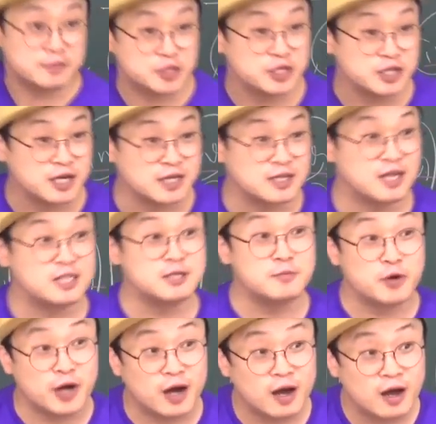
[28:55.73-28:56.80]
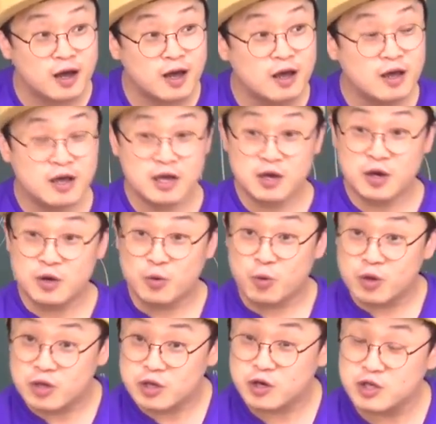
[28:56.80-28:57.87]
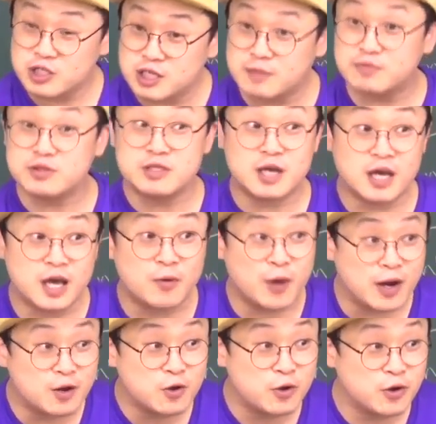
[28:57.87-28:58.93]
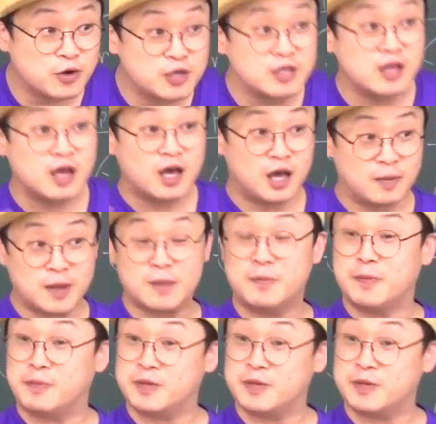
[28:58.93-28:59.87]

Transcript: 앞서니까. 따라서 뭐야? 현재 분사의 완료형은 having